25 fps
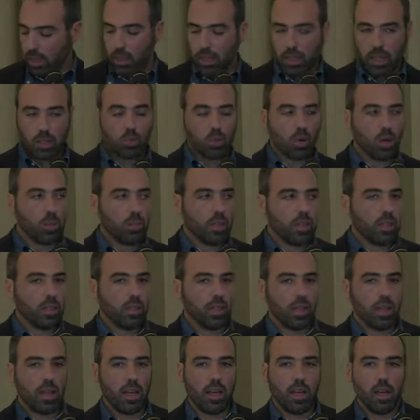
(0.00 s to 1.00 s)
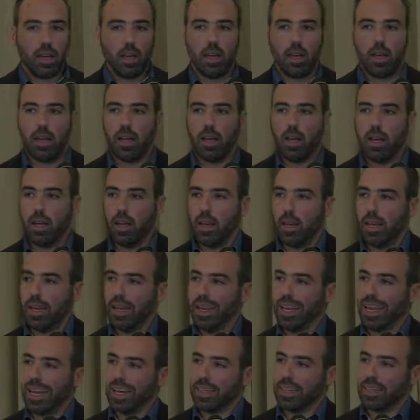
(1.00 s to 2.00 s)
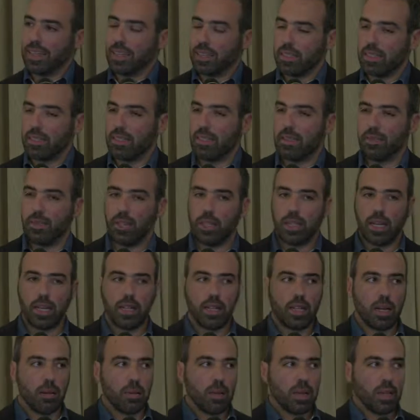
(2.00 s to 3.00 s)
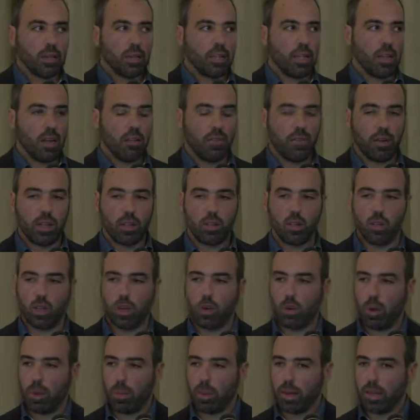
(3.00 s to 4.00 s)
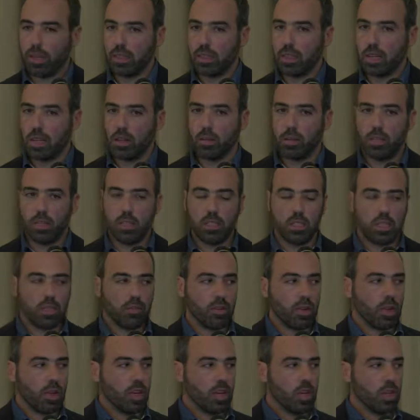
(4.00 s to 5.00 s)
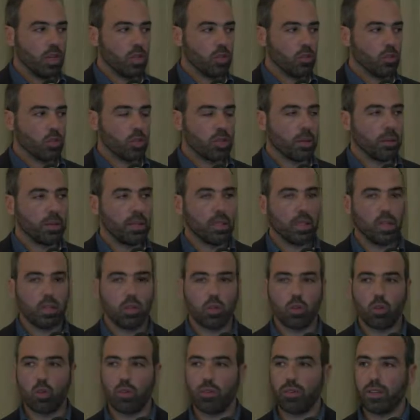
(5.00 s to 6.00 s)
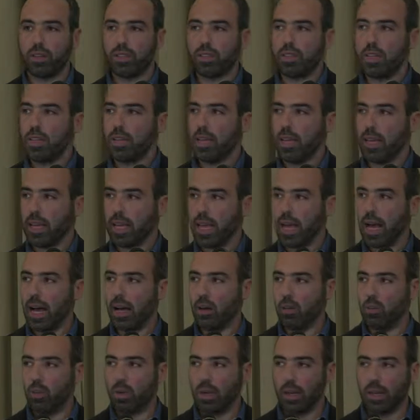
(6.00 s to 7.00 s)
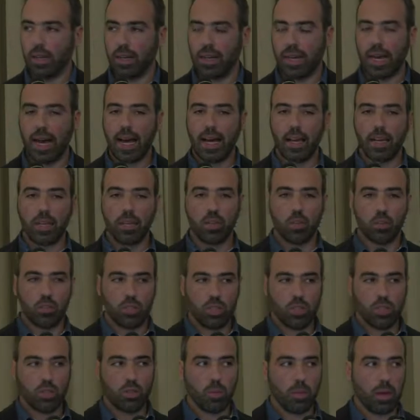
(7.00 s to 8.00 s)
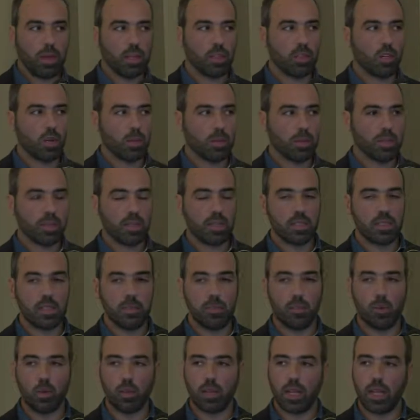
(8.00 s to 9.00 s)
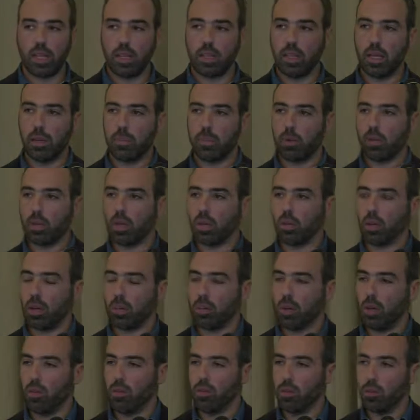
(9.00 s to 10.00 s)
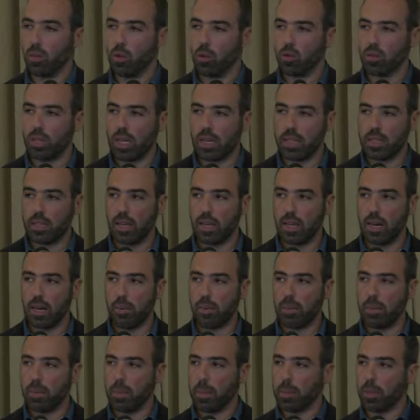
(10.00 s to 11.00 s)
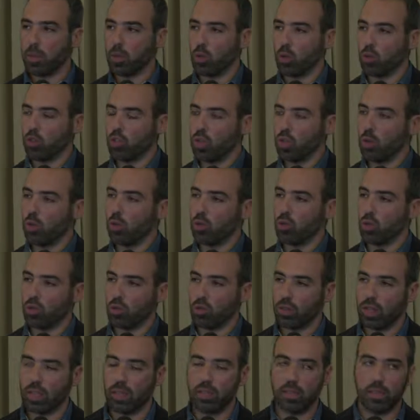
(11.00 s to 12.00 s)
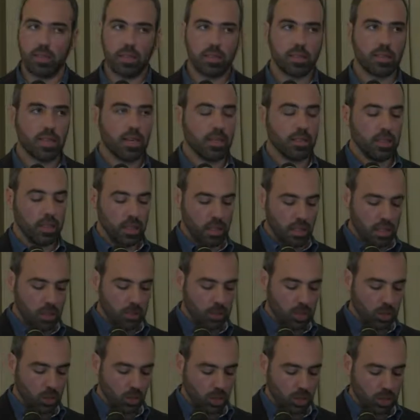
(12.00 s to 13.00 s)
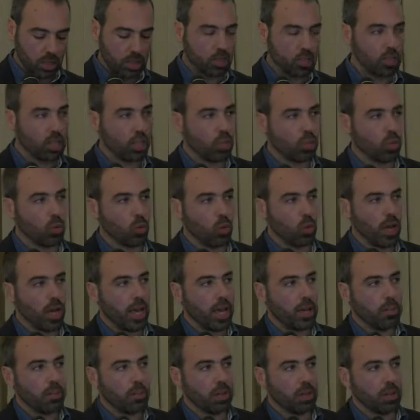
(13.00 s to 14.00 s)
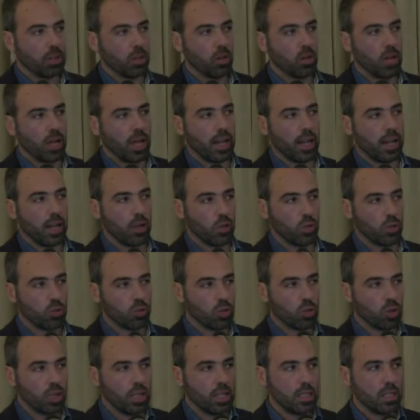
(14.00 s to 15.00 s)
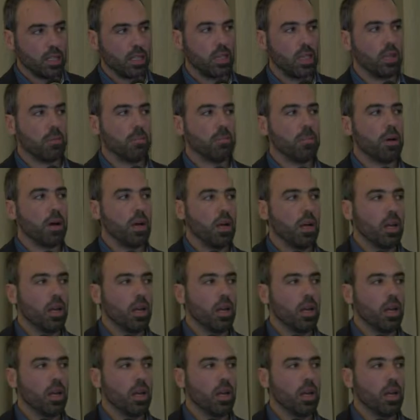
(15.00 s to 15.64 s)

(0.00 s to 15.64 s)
Naturalmente eh, l'aggressività della malattia, il fatto che è una malattia, come diceva eh, giustamente il dottor Festini, che ha un carico sintomatico abbastanza importante, ha portato la mielofibrosi a essere la prima patologia in cui sono stati testati gli inibitori di JAK2 e in particolare il ruxolitinib,